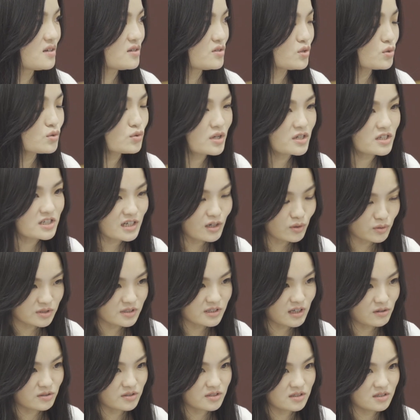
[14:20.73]
就算现在我是
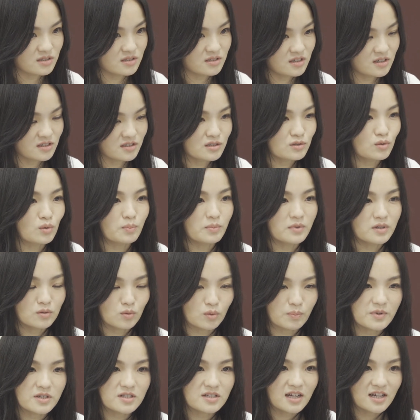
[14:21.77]
导师，可是我我
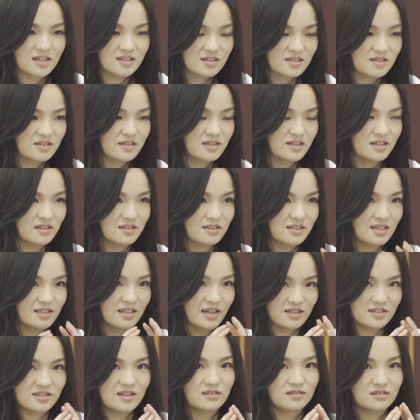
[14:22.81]
毕竟还是是一个在
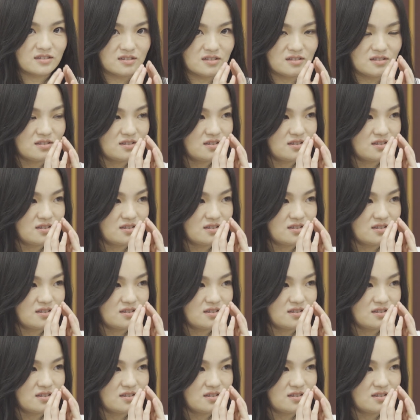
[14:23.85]
台上的